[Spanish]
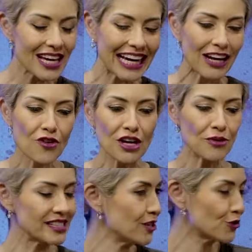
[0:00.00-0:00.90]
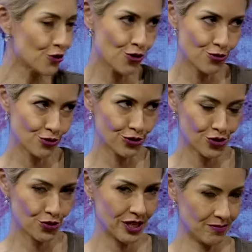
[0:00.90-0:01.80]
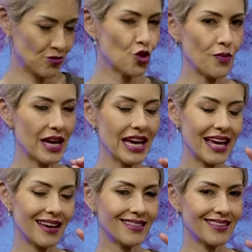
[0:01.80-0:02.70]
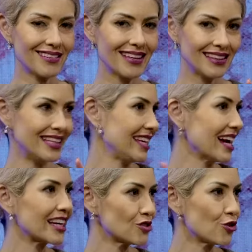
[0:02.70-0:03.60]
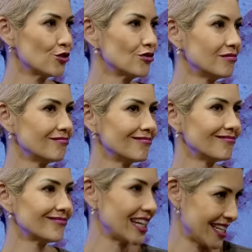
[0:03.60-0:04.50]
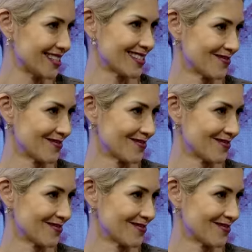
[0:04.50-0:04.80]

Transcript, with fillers: creo que no ha sido solo uno, Joey. Yo me diría que son tres.